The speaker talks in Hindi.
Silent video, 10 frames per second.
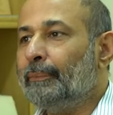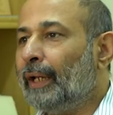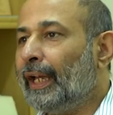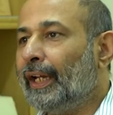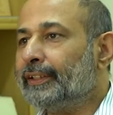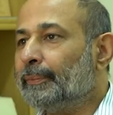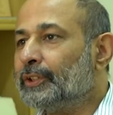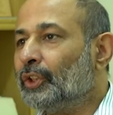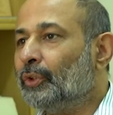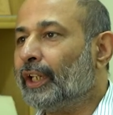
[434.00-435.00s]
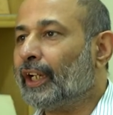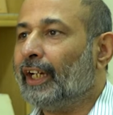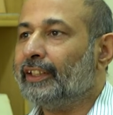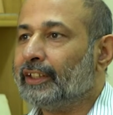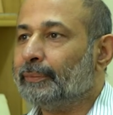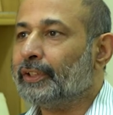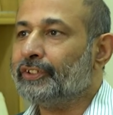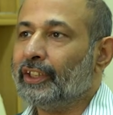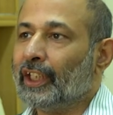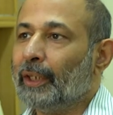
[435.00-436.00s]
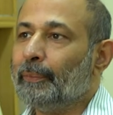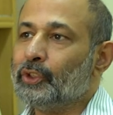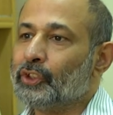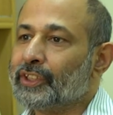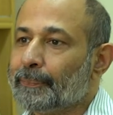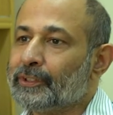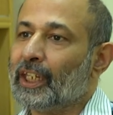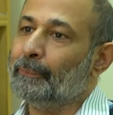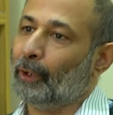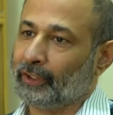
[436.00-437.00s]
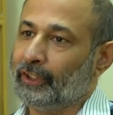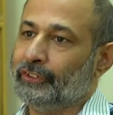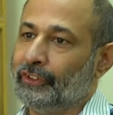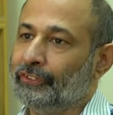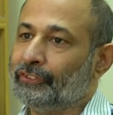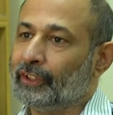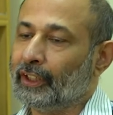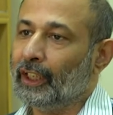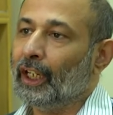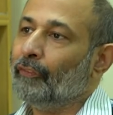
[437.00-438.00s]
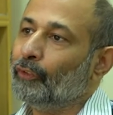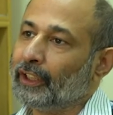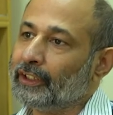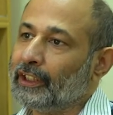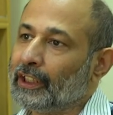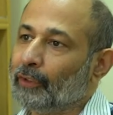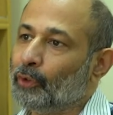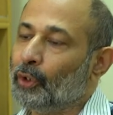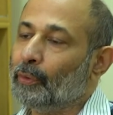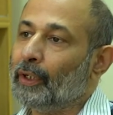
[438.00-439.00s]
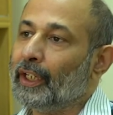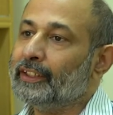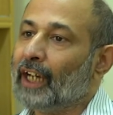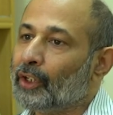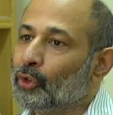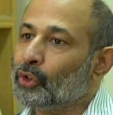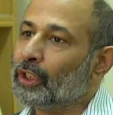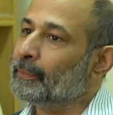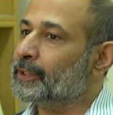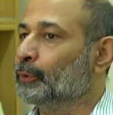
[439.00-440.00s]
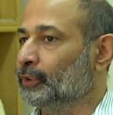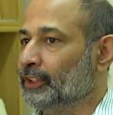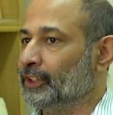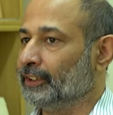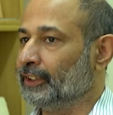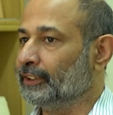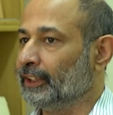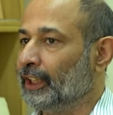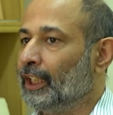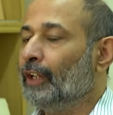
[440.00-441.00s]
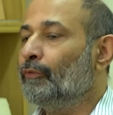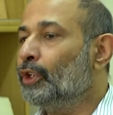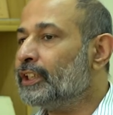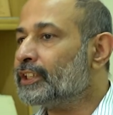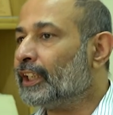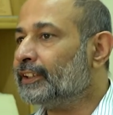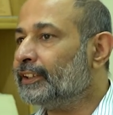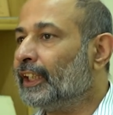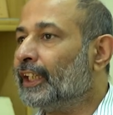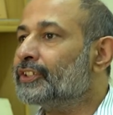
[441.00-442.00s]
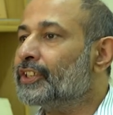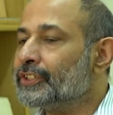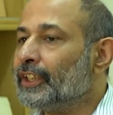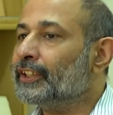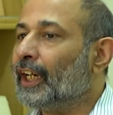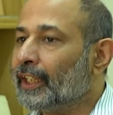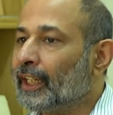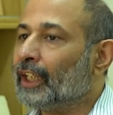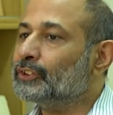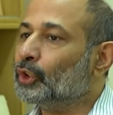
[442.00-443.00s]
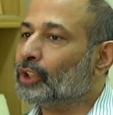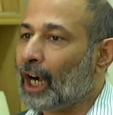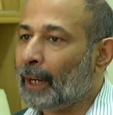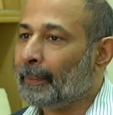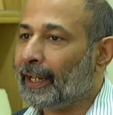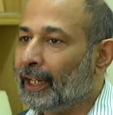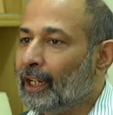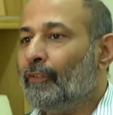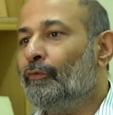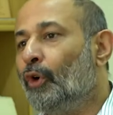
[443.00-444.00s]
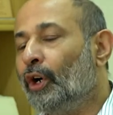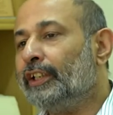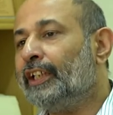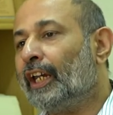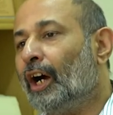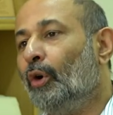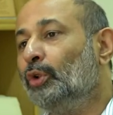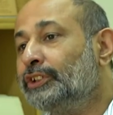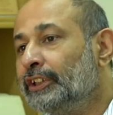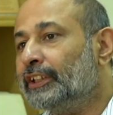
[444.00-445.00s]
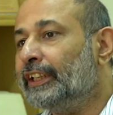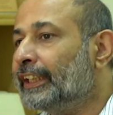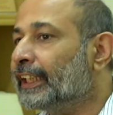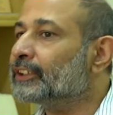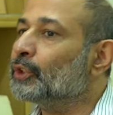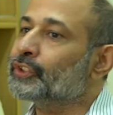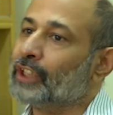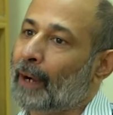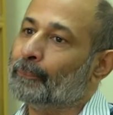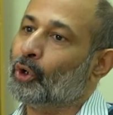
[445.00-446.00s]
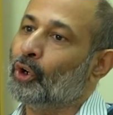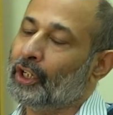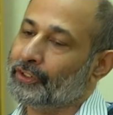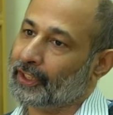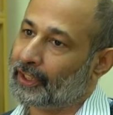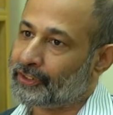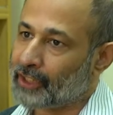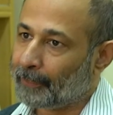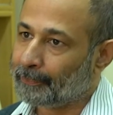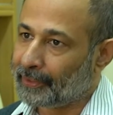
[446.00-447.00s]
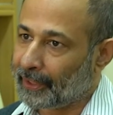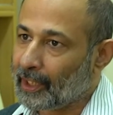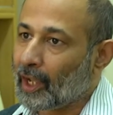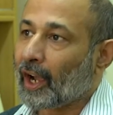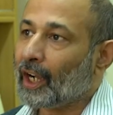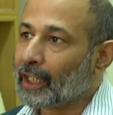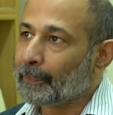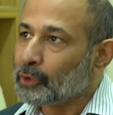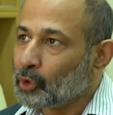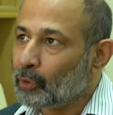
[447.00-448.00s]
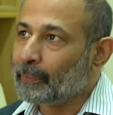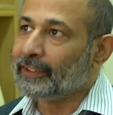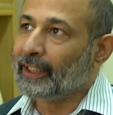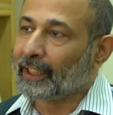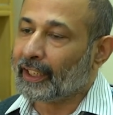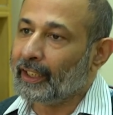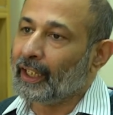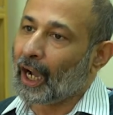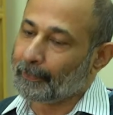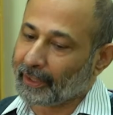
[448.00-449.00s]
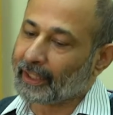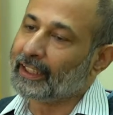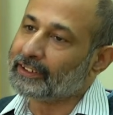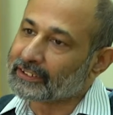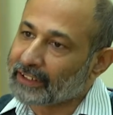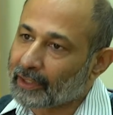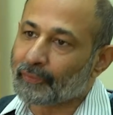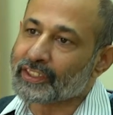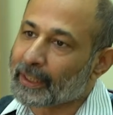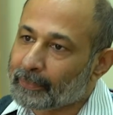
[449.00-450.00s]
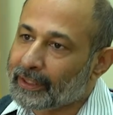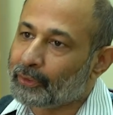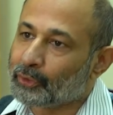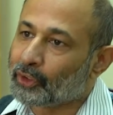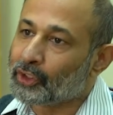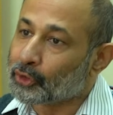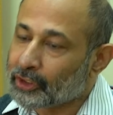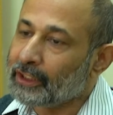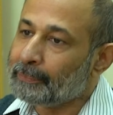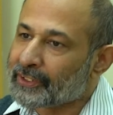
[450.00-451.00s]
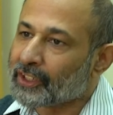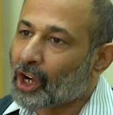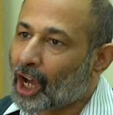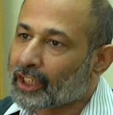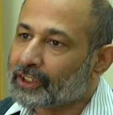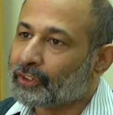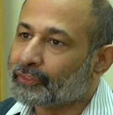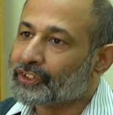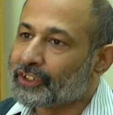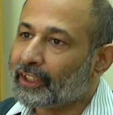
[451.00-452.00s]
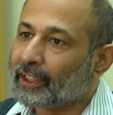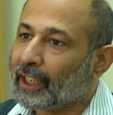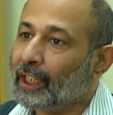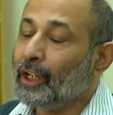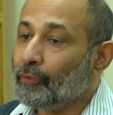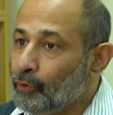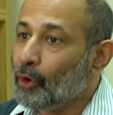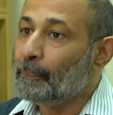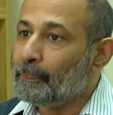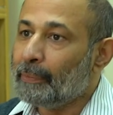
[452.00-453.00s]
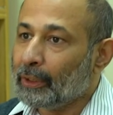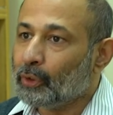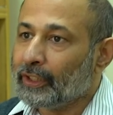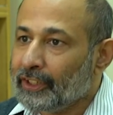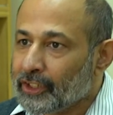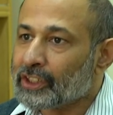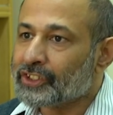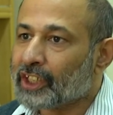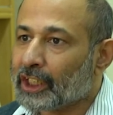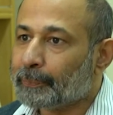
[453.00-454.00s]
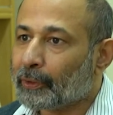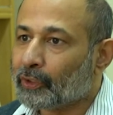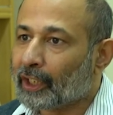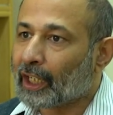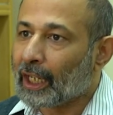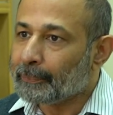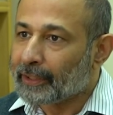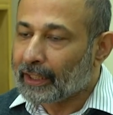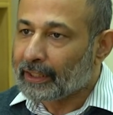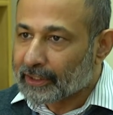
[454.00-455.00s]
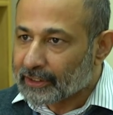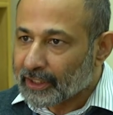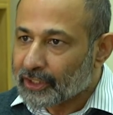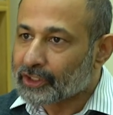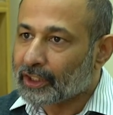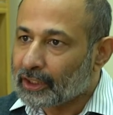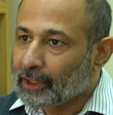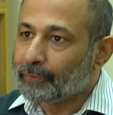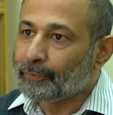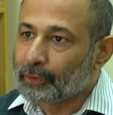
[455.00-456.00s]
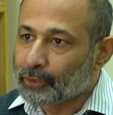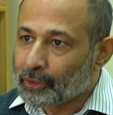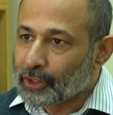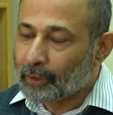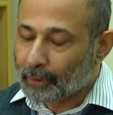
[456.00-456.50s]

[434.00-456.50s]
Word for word: मैं समझता हूँ कि कायद अजम की ज़िंदगी में जो सबसे इम्पॉर्टेंट चीज़ थी वो ये थी कि वो इदारों की मजबूती चाहते थे वो ये चाहते थे कि जिस इदारे का जो काम है वो इदारा उसी तरीके से उस काम को सर अंजाम दे अगर आप शुरू में देखें आप देखें लेजिस्लेटिव असम्बली उन्होंने जो तीन बेसिक आर्गन ऑफ द स्टेट हैं वो बिल्कुल इनिशियल स्टेज पर उन्होंने कायम किए लेजिस्लेचर जुडी